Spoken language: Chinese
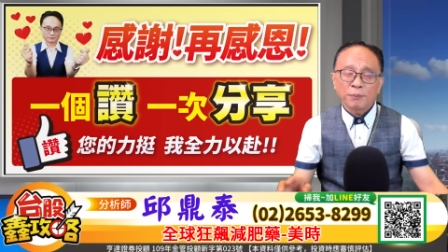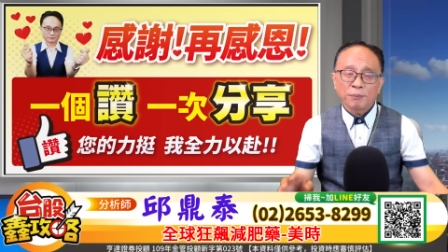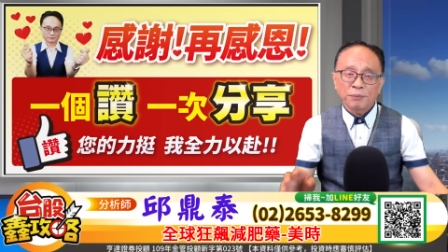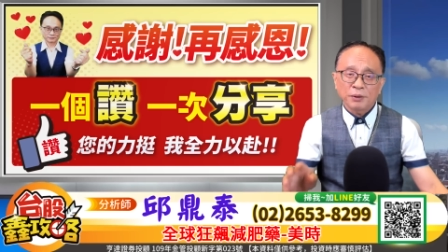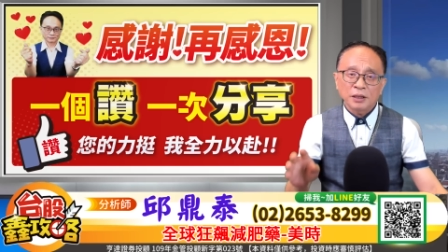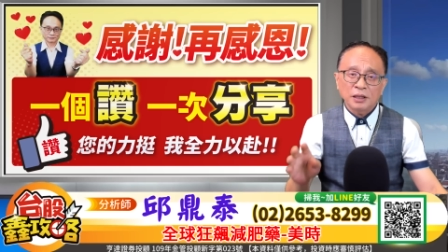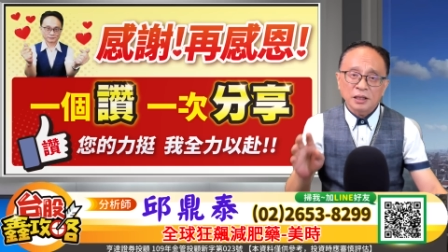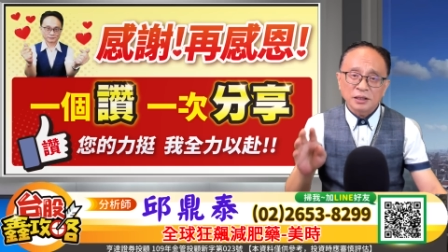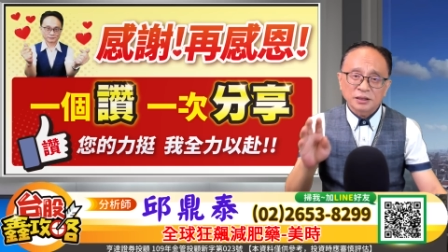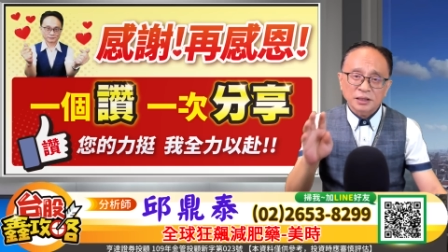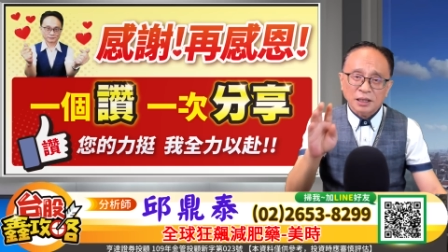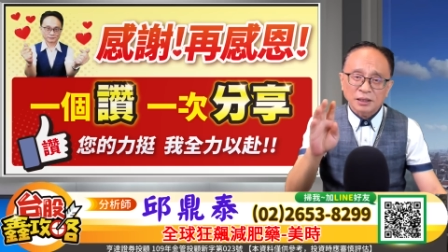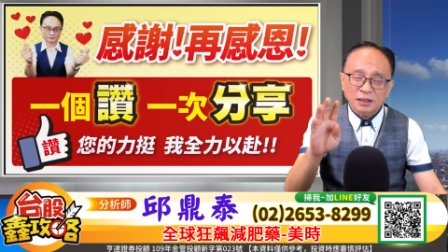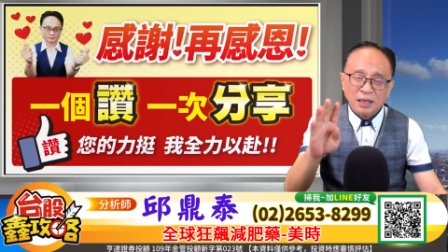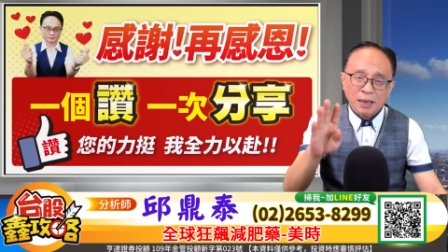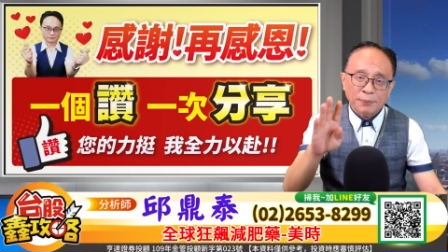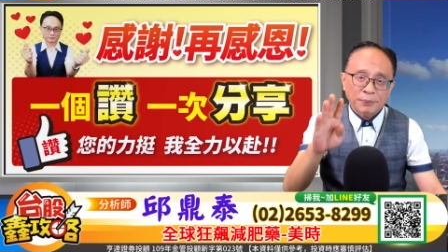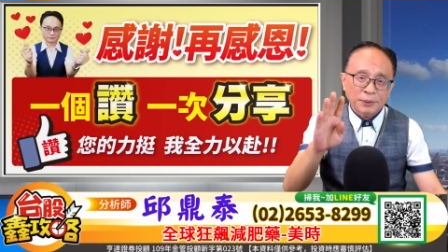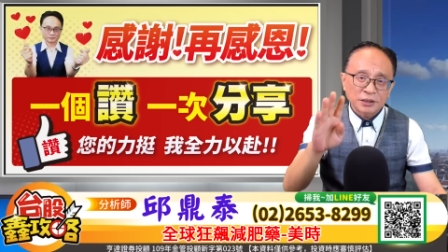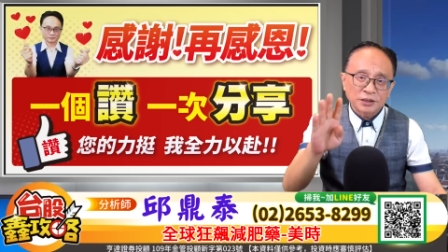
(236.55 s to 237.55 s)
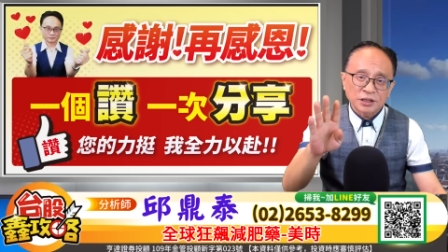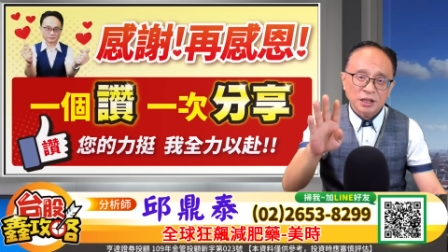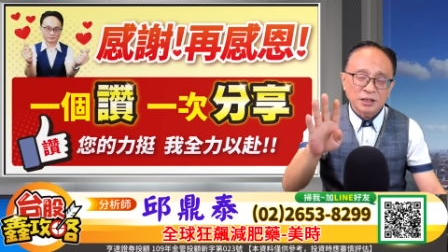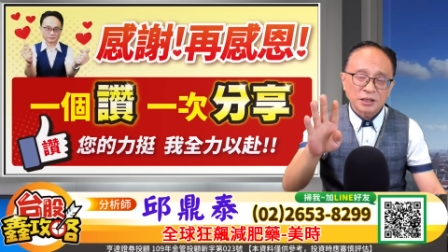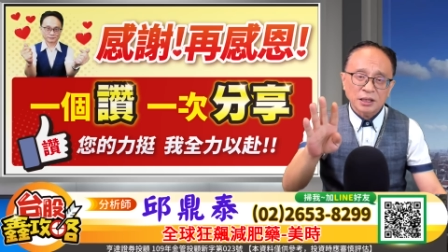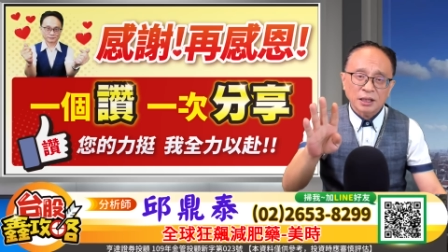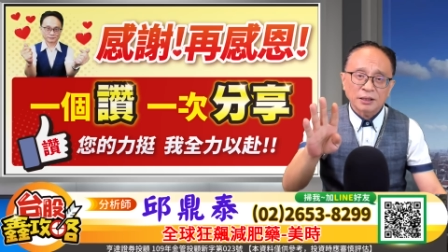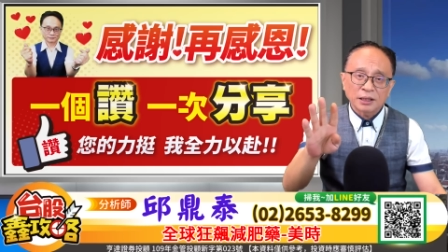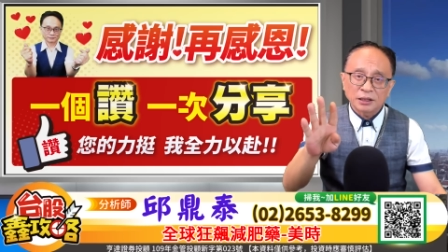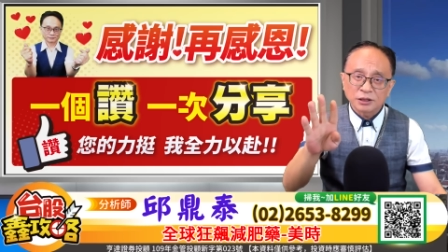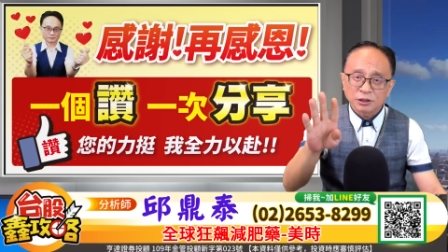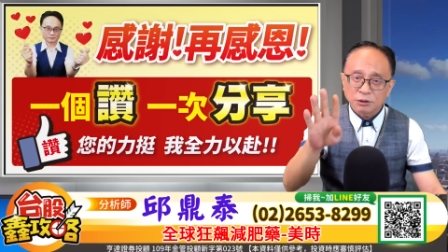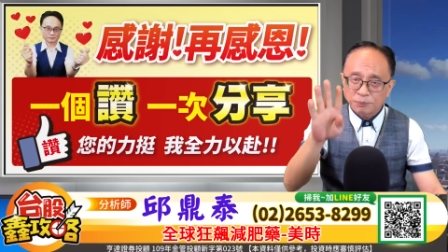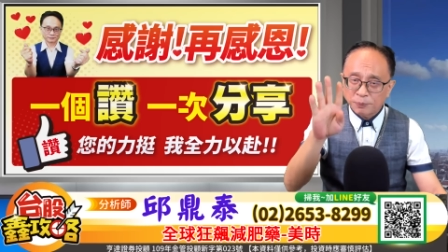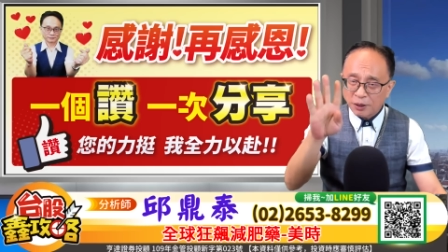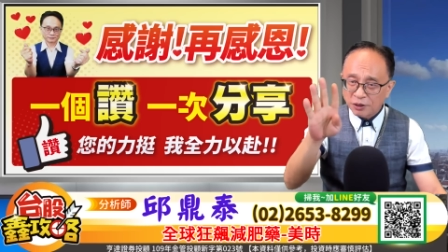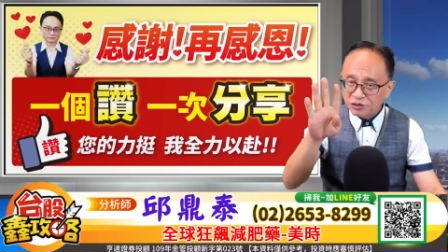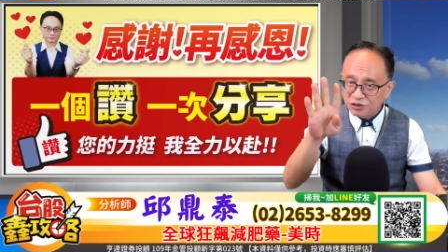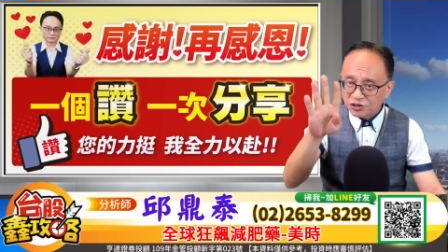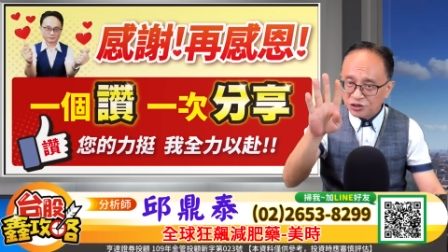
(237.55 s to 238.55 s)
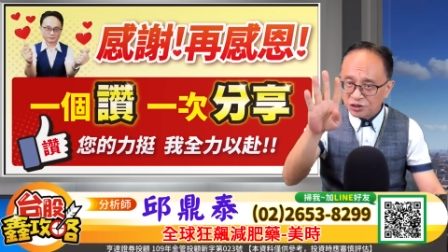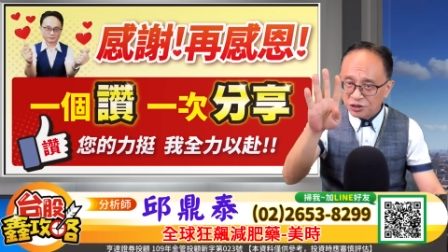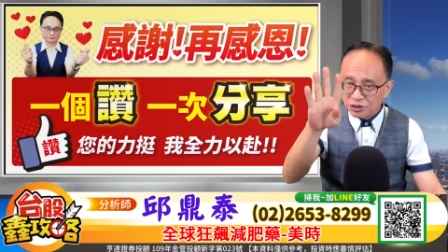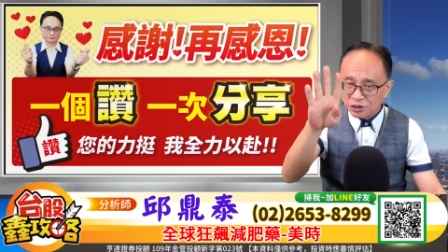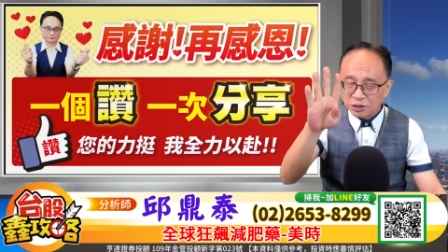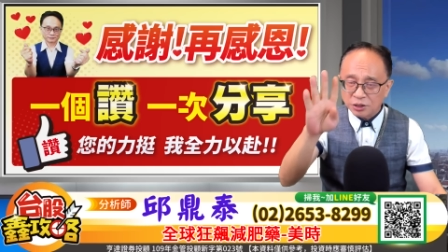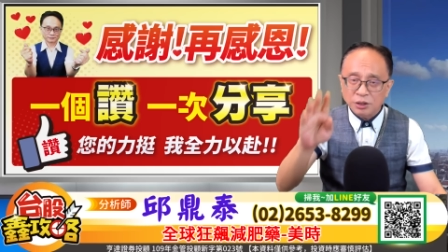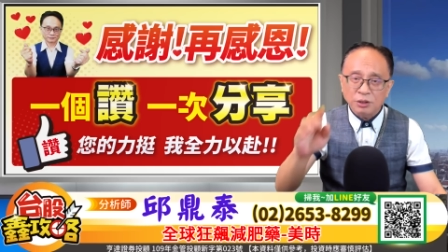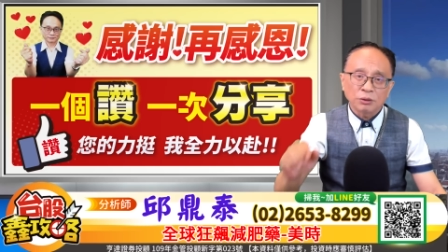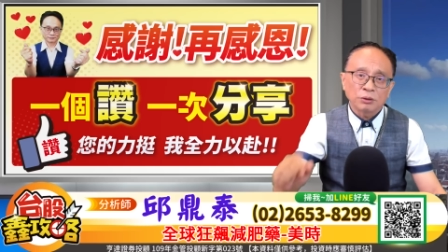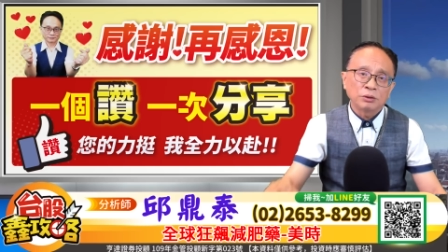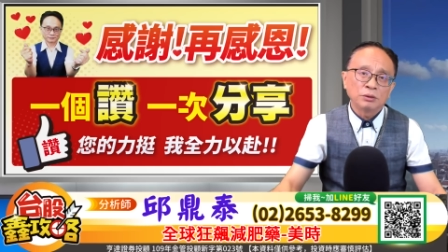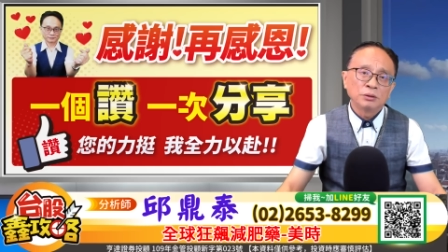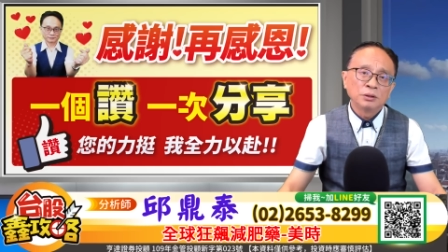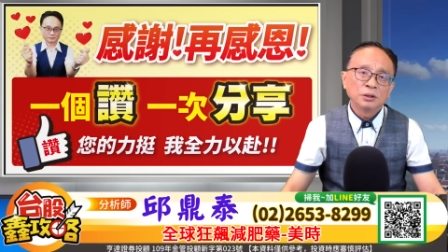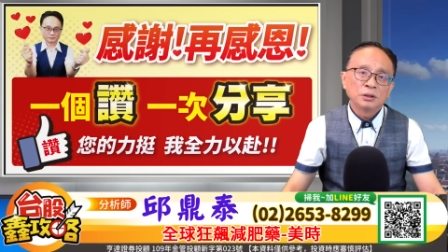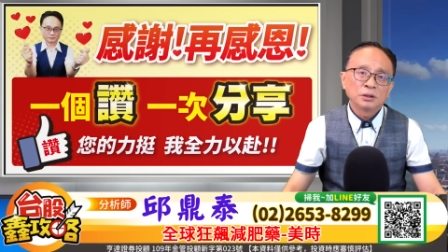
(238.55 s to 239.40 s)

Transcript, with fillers: 每天占大盘成交量就百分之四十六